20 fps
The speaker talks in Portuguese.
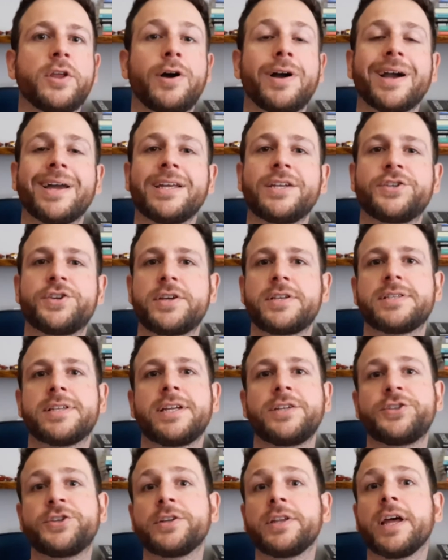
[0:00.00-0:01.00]
uma garantia
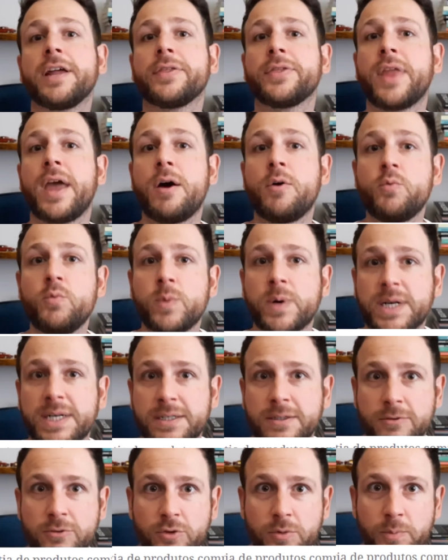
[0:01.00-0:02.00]
estendida até um
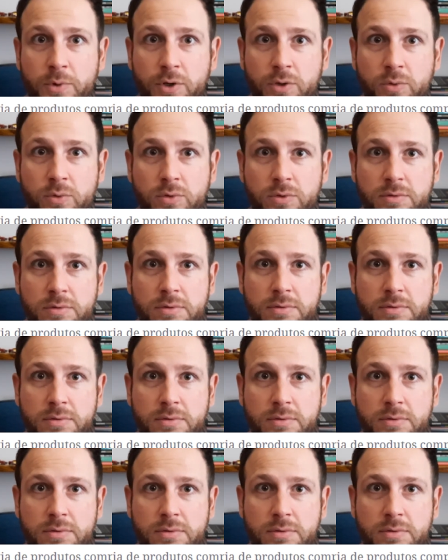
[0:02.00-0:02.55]
ano do produto.